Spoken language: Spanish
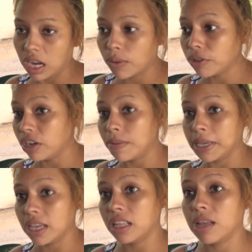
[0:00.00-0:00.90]
las 4 de la
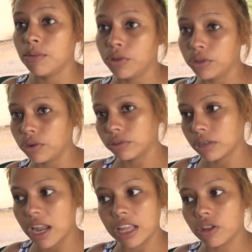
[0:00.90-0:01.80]
mañana andamos nosotros
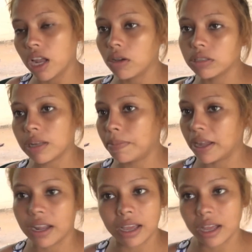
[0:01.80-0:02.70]
jalando las cosas
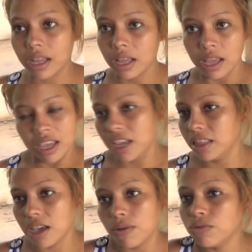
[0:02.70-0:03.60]
para... Y
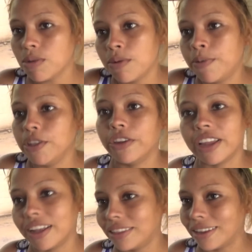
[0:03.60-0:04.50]
ni aún no hemos podido
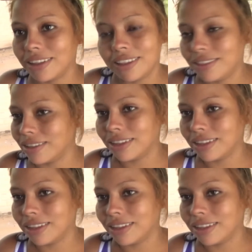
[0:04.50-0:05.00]
rescatar nadita,